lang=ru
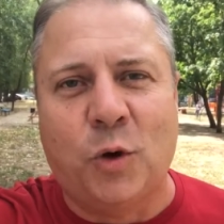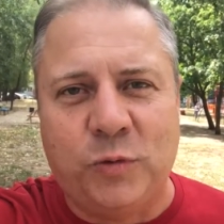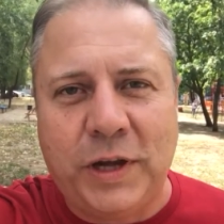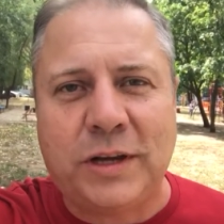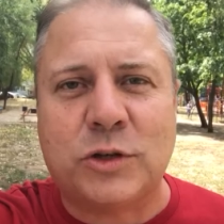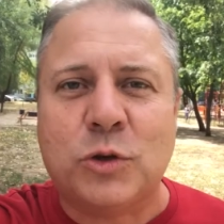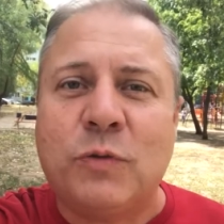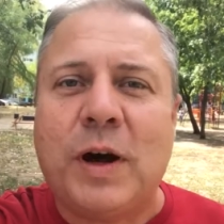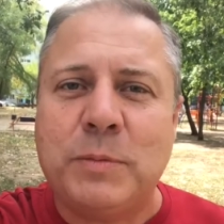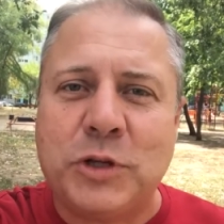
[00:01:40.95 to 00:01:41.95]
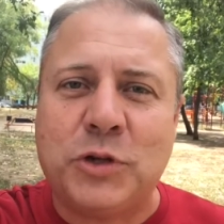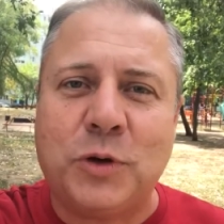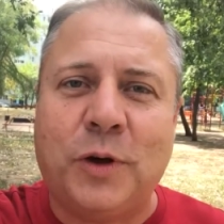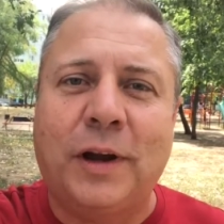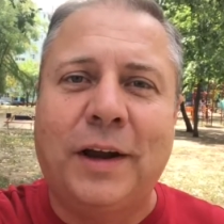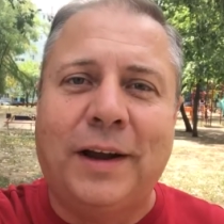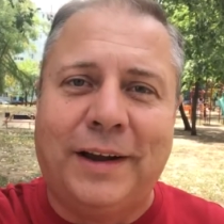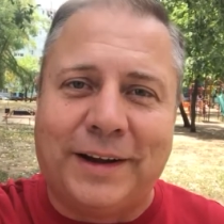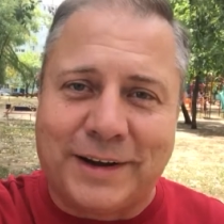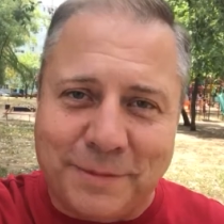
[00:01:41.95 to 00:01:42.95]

Уверен, что вам еще э,